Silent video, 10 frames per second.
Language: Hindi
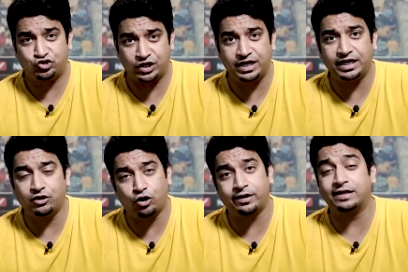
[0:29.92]

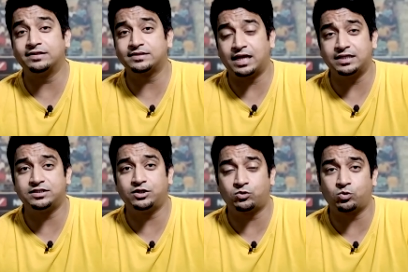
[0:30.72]
चेन्नई और राजस्थान
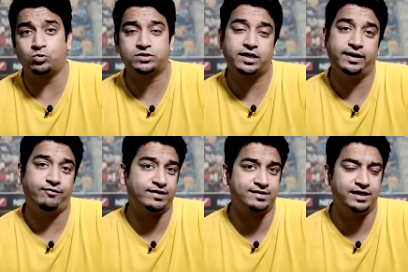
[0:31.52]
जिनको कुछ कड़े
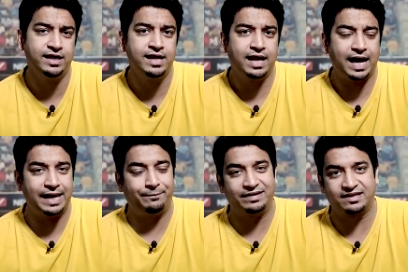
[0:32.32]
फैसले
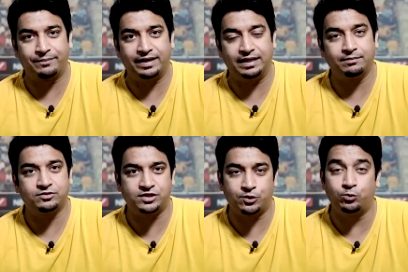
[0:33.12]
आईपीएल से पहले
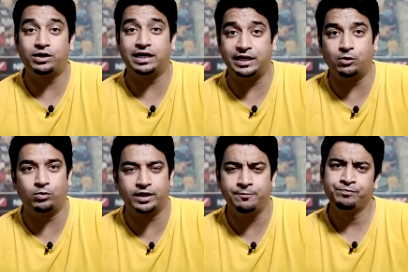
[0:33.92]
ज़रूर लेने
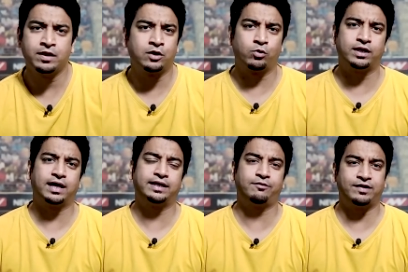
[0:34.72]
होंगे क्योंकि
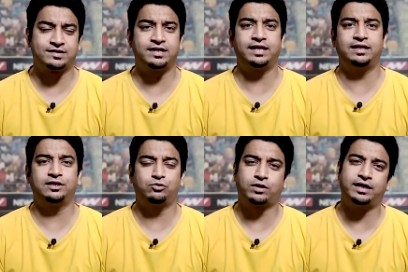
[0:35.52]
अगर ये फैसले नहीं
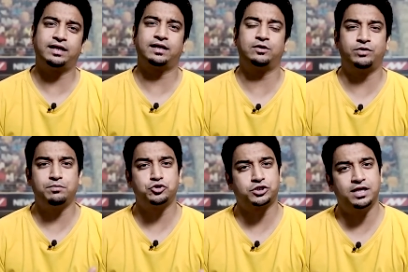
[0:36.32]
लिए तो कहीं ना कहीं
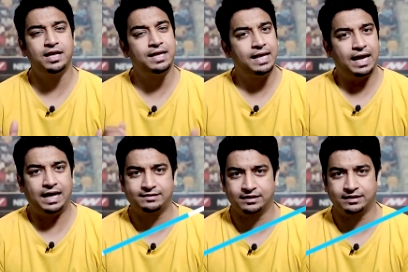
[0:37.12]
उन्हें मुश्किल आ